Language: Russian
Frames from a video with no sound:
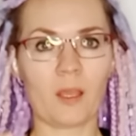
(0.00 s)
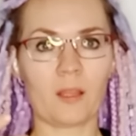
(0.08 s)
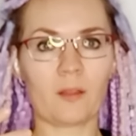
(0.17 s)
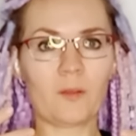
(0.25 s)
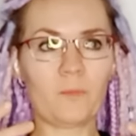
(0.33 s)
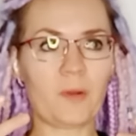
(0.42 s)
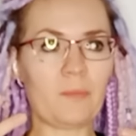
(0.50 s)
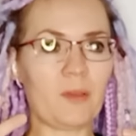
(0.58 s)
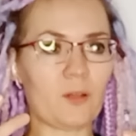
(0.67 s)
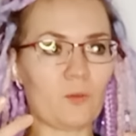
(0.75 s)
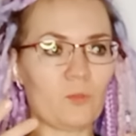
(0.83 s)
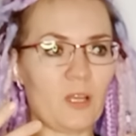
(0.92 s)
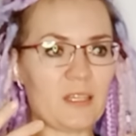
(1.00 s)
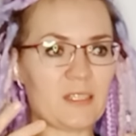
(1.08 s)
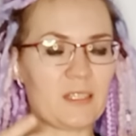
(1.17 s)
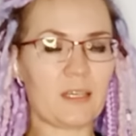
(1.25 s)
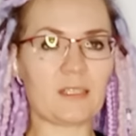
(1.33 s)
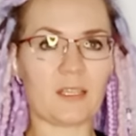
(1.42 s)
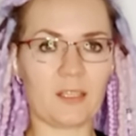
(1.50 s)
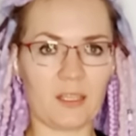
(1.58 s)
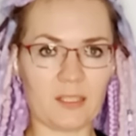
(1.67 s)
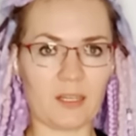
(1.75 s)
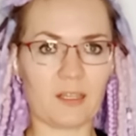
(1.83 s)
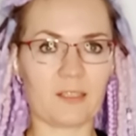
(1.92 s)
Ну, например, у нас есть
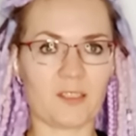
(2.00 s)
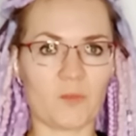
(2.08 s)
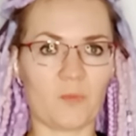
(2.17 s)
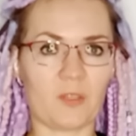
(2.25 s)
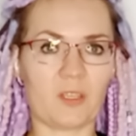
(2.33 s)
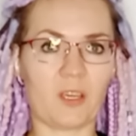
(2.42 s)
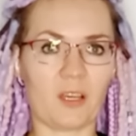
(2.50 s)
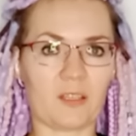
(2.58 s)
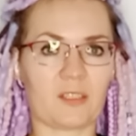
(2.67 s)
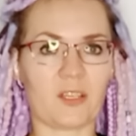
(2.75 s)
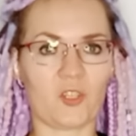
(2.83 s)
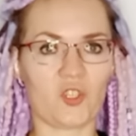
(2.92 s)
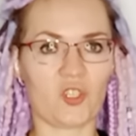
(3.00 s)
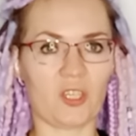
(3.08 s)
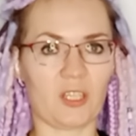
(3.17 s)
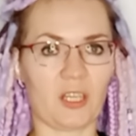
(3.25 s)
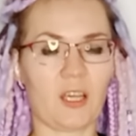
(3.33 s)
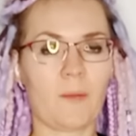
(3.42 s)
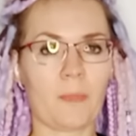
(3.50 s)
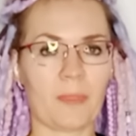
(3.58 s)
несколько степеней защиты.